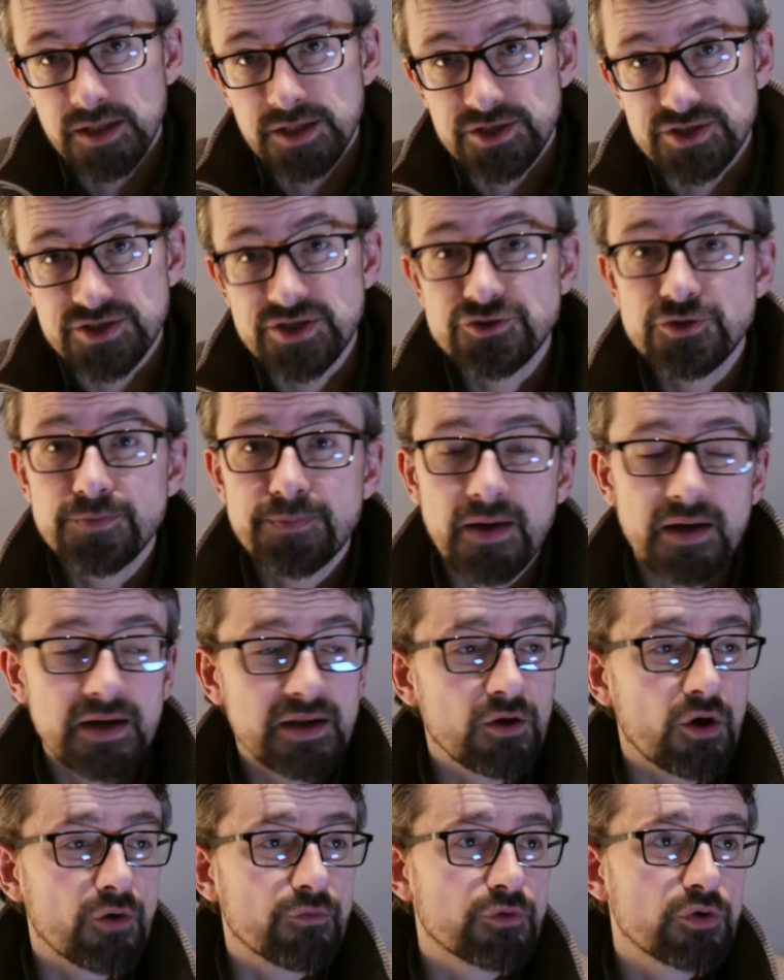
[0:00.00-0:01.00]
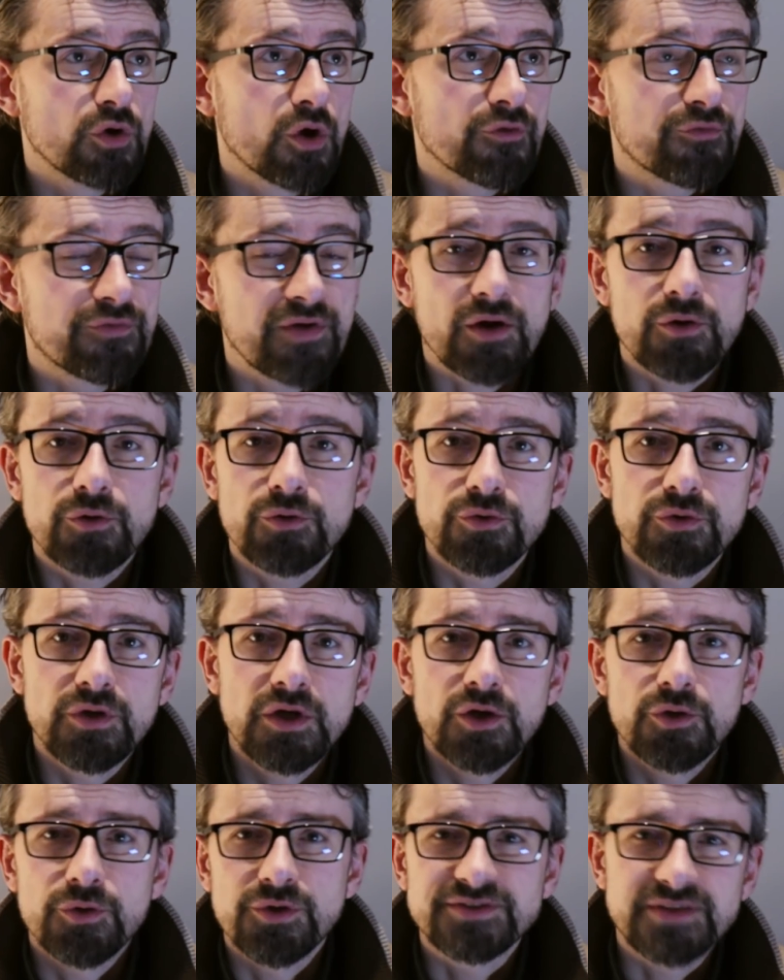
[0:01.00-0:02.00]
Je n'y suis pas allé en voulant faire le,
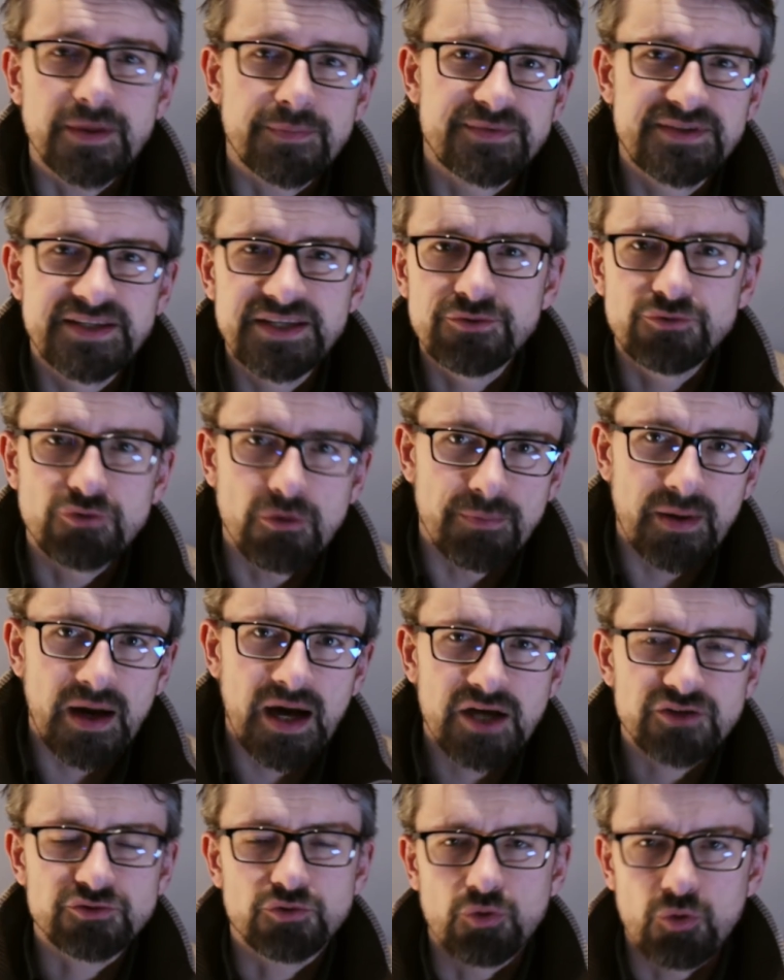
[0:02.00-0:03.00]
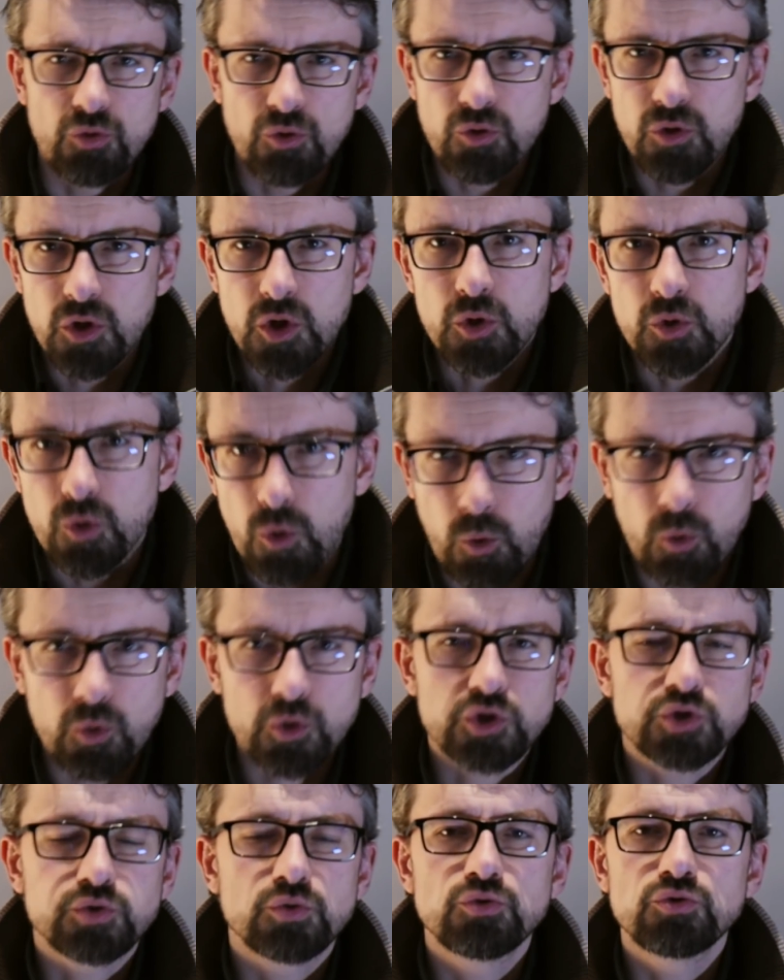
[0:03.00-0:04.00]
sceptique de base, le,
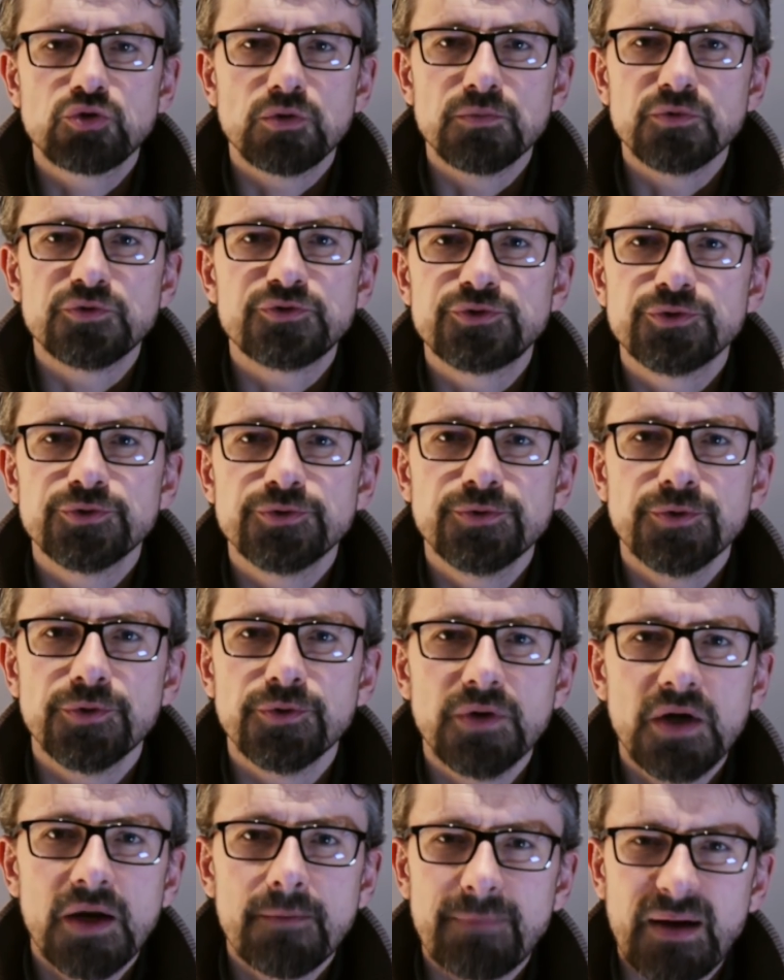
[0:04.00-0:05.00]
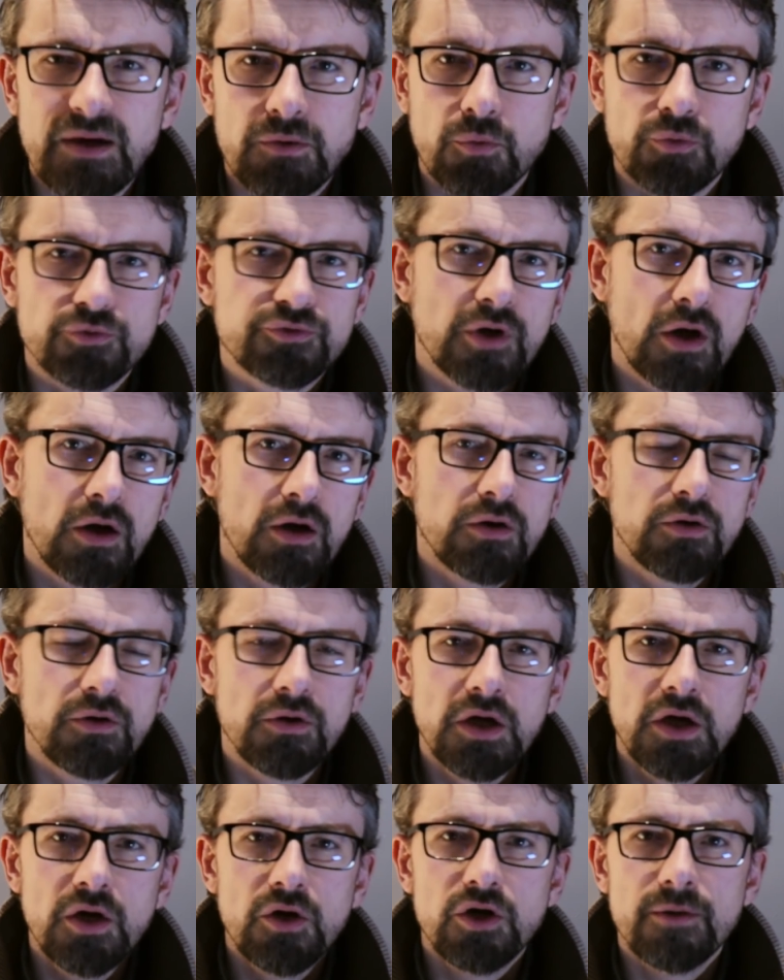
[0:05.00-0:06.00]
ronchon, le monsieur euh, pas
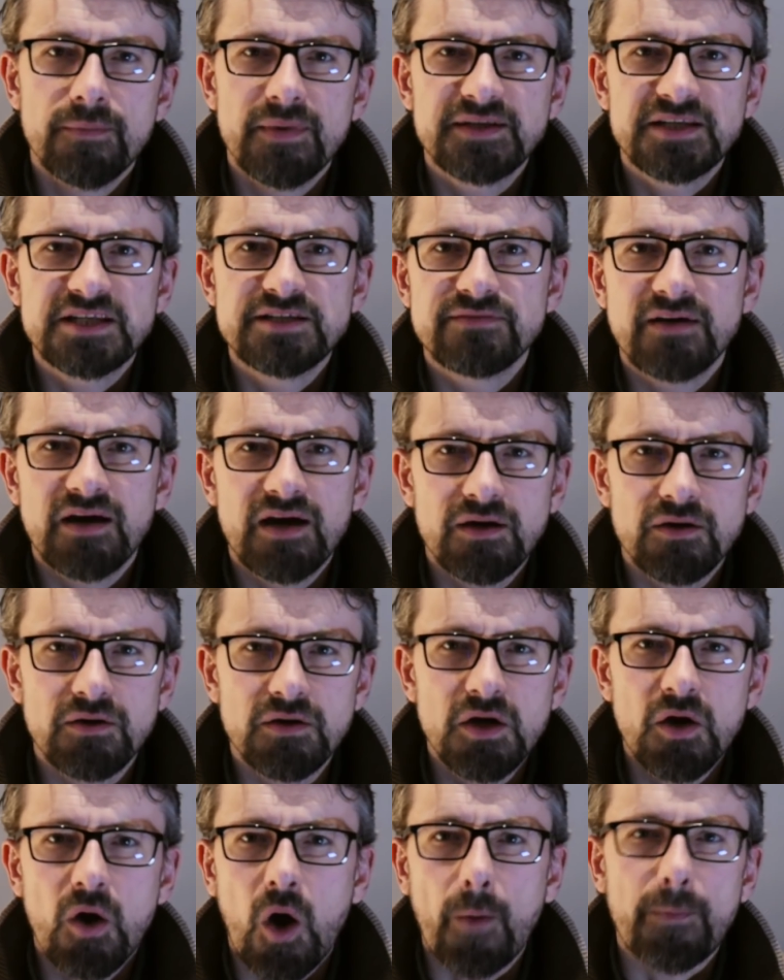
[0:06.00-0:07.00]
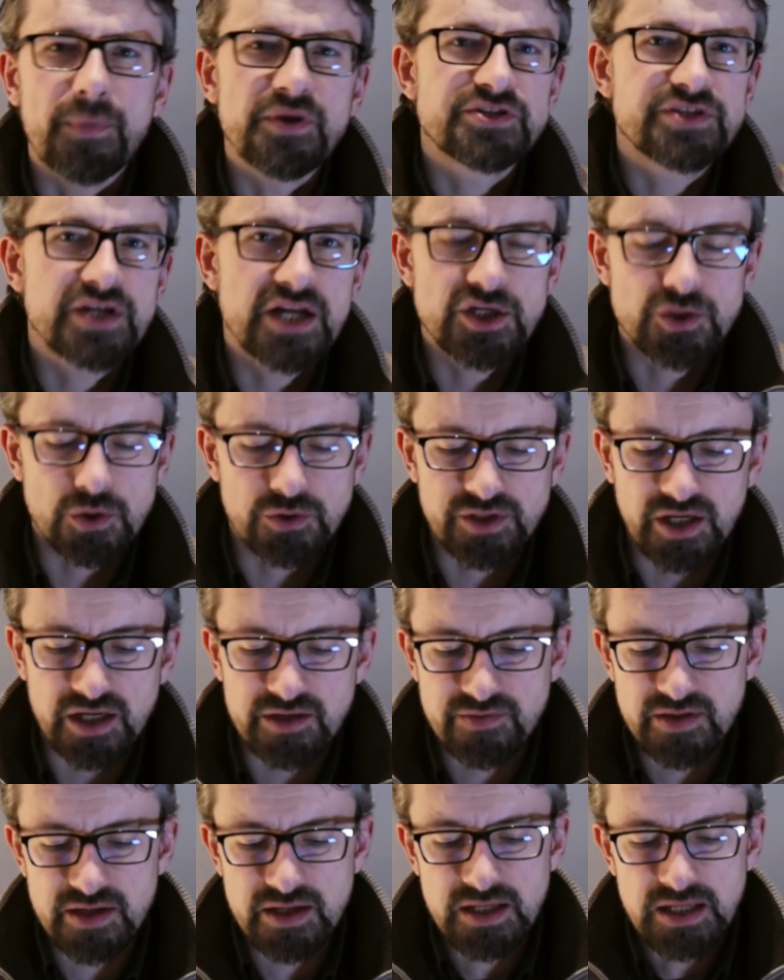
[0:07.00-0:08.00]
content, le mec qui va euh, empêcher les gens de
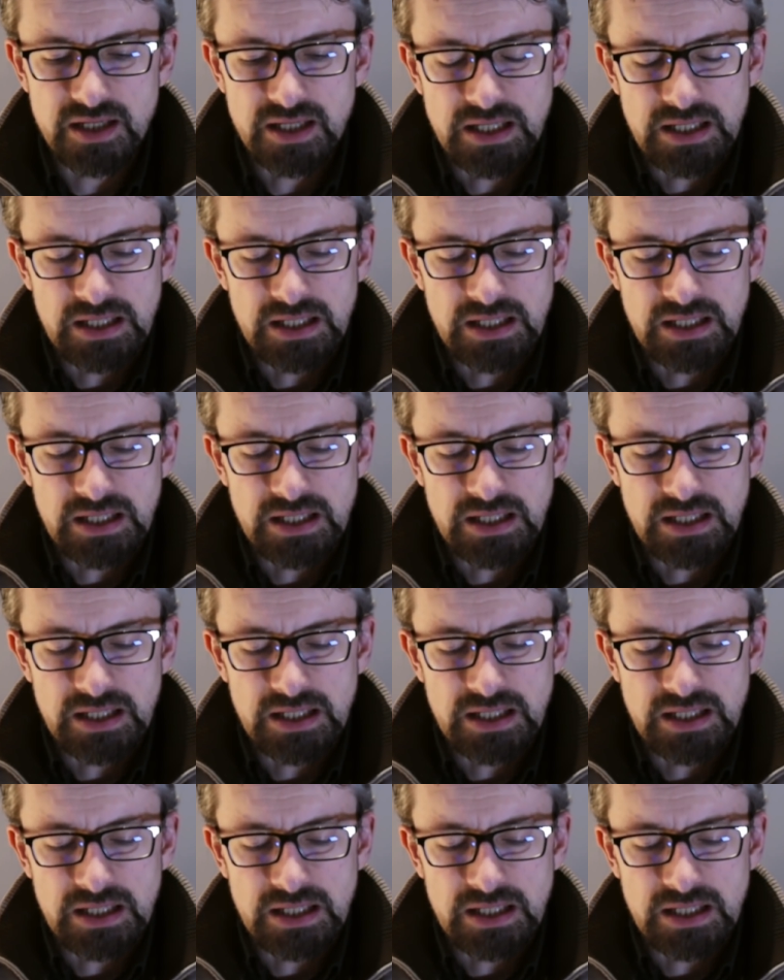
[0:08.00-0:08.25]
rêver,